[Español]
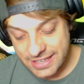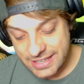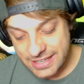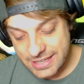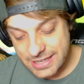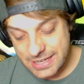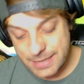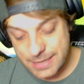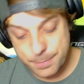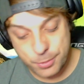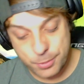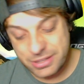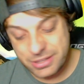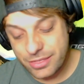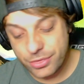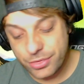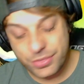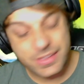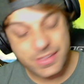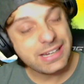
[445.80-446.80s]
el
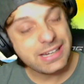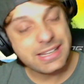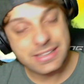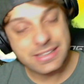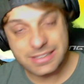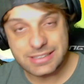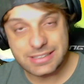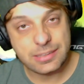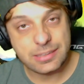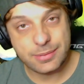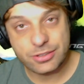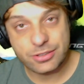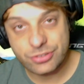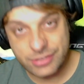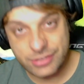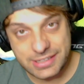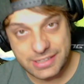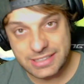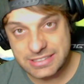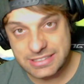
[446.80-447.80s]
potencial que tiene este
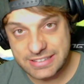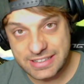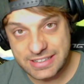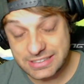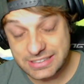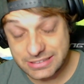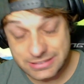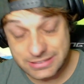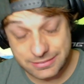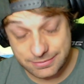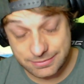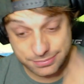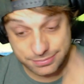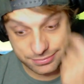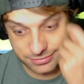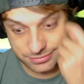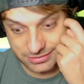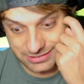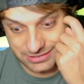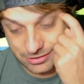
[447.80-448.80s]
personaje, chavales, es
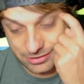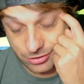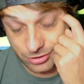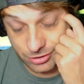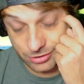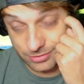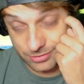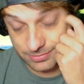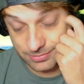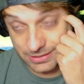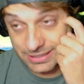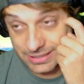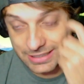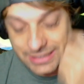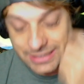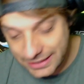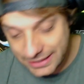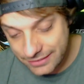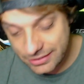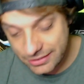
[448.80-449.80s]
algo
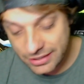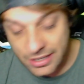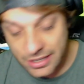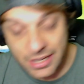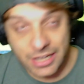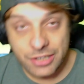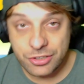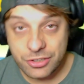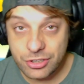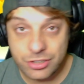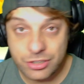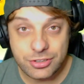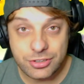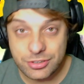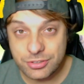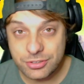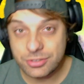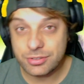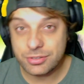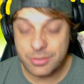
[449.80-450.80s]
increíble. No,
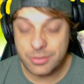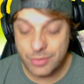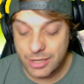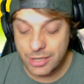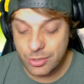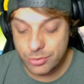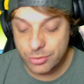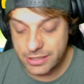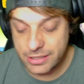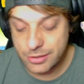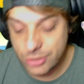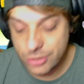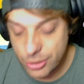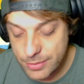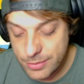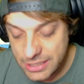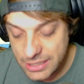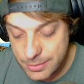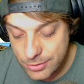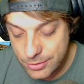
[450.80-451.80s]
no, no, igual algún día mejor
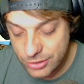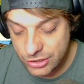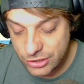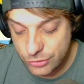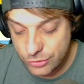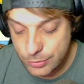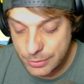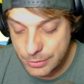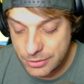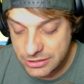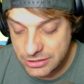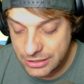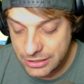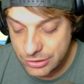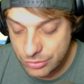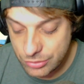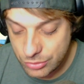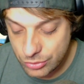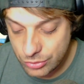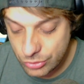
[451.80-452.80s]
me animo y os vuelvo a traer
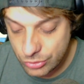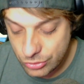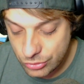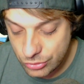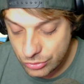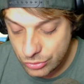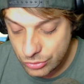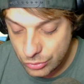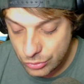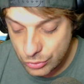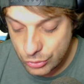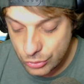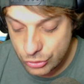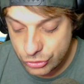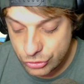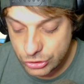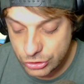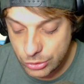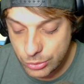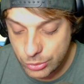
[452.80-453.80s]
un, un
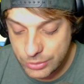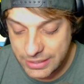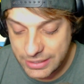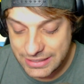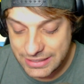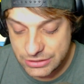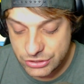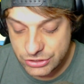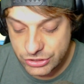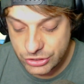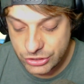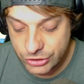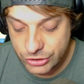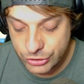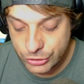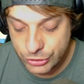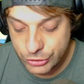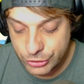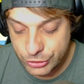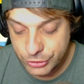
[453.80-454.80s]
showcase
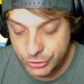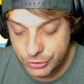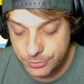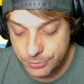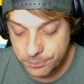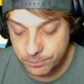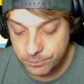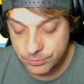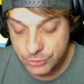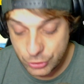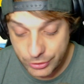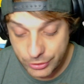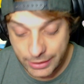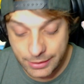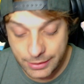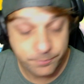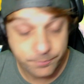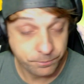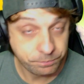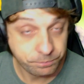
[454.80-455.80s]
con, con
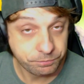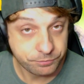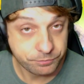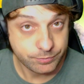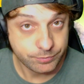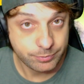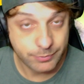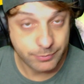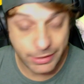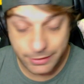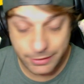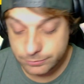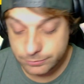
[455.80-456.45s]
él, ¿vale?